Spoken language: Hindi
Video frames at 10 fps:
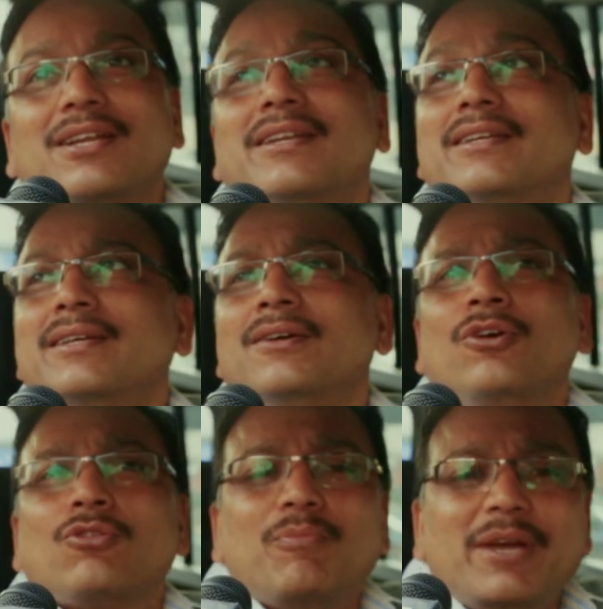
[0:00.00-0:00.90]
चल रही है
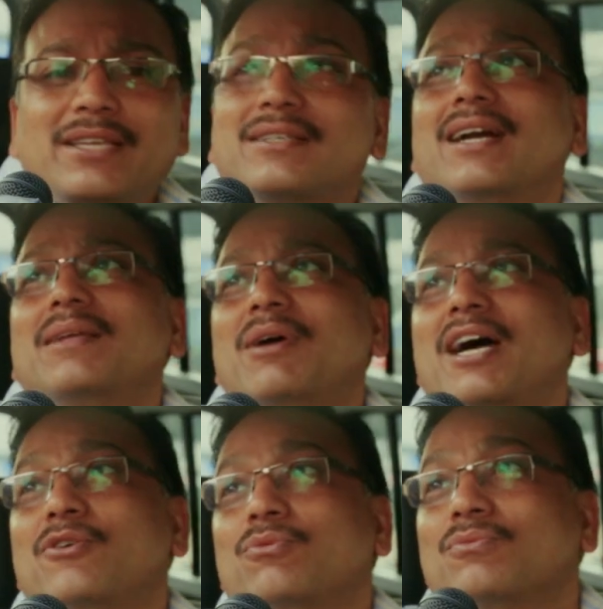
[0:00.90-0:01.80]
तो मैं इस गाड़ी में
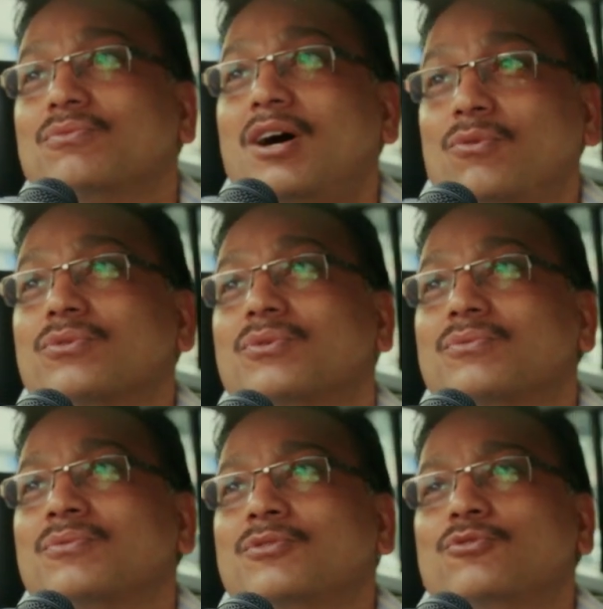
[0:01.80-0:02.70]
आई क्यों आऊँ
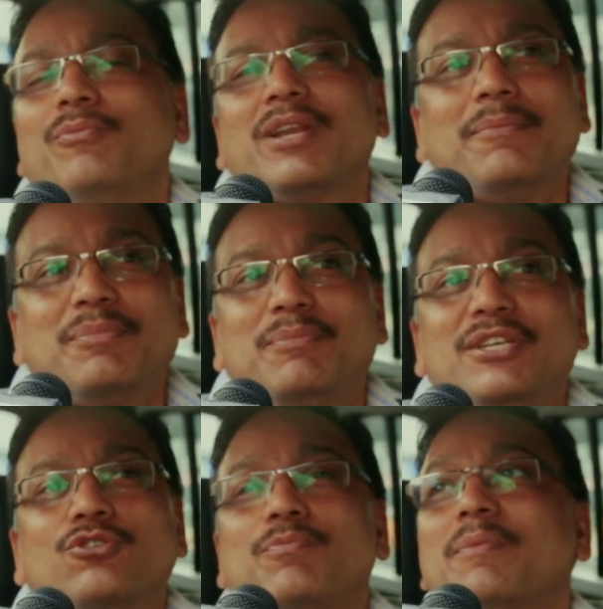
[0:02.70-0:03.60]
क्यों जो मेरा
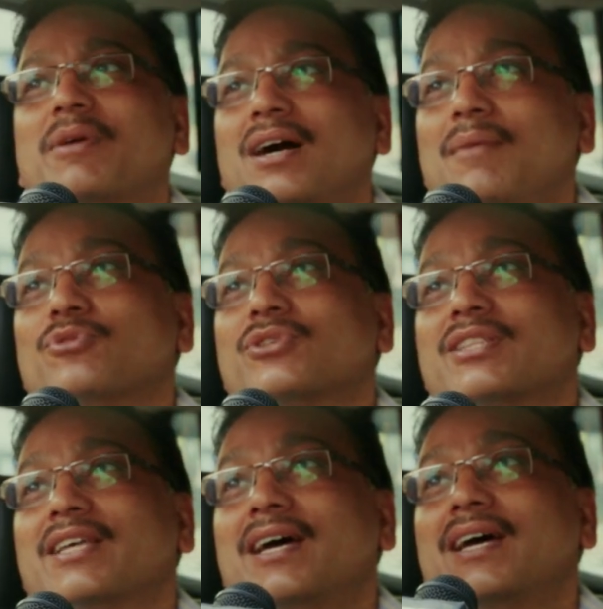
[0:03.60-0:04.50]
बीस रुपये में काम हो
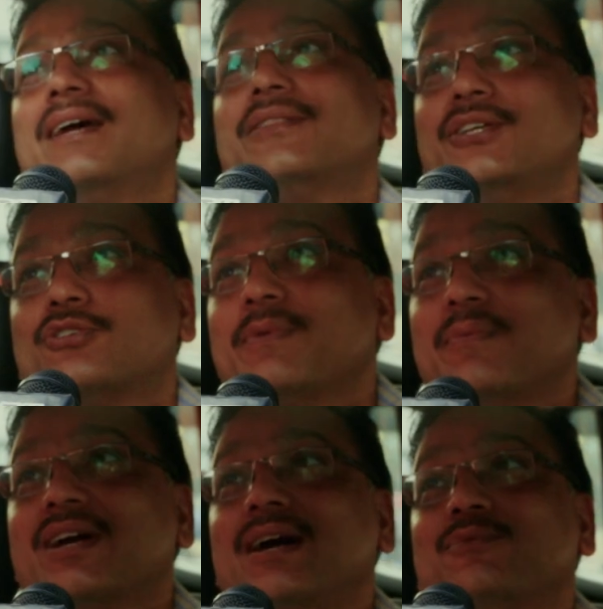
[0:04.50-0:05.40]
सकता है या तीस रुपये
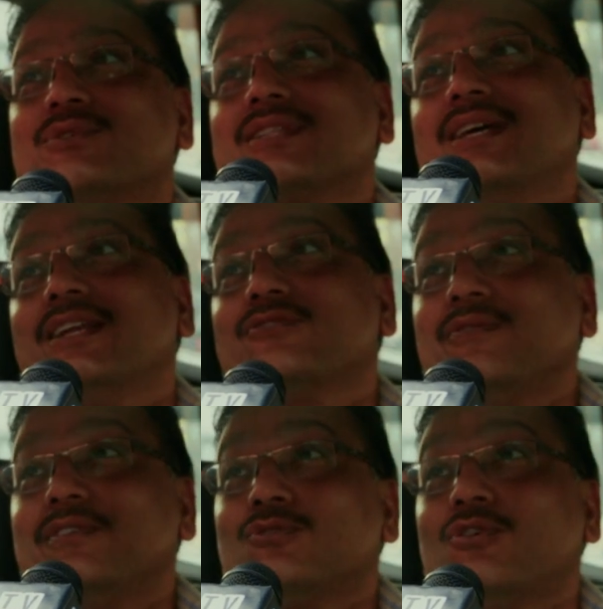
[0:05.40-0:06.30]
में काम हो सकता है
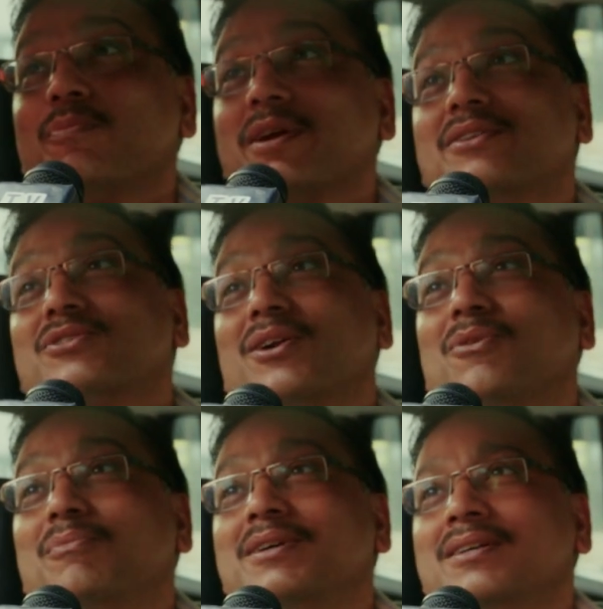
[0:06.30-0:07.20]
उसमें सौ रुपये खर्च कर रहा
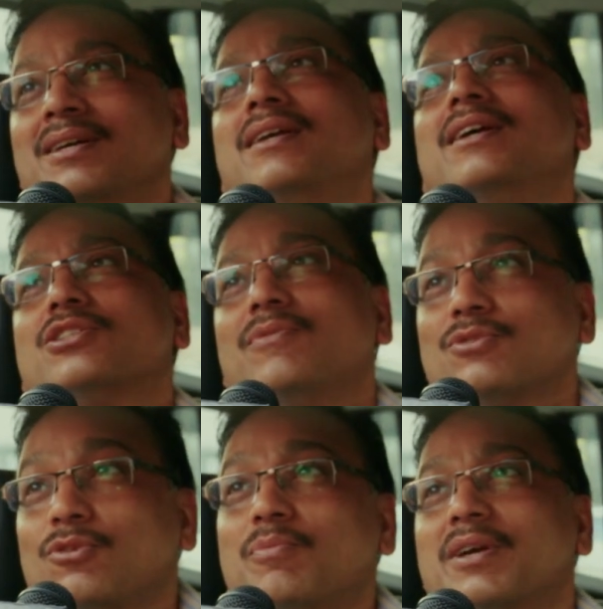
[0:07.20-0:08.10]
हूँ मैं या सवा
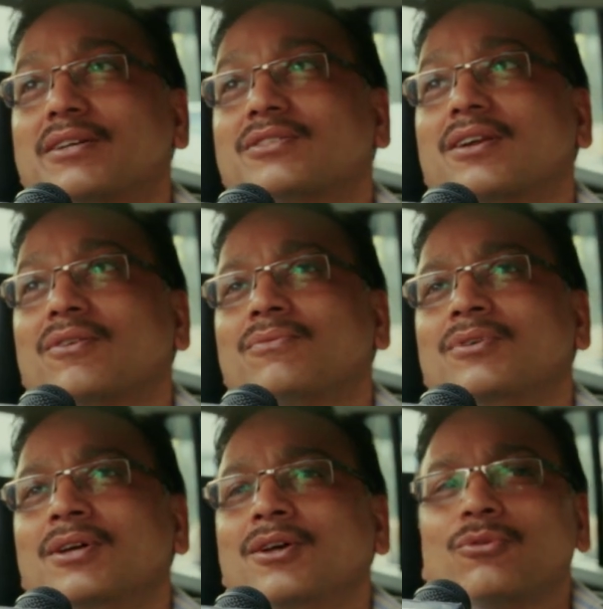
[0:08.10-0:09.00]
सौ रुपये खर्च कर रहा हूँ
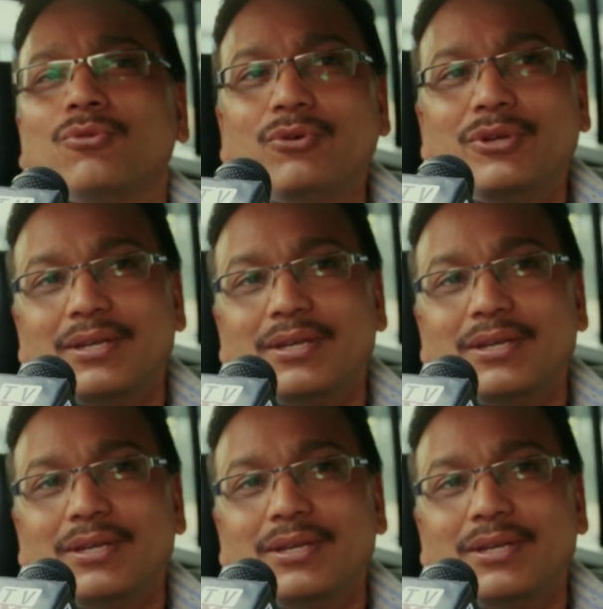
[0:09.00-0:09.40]
तो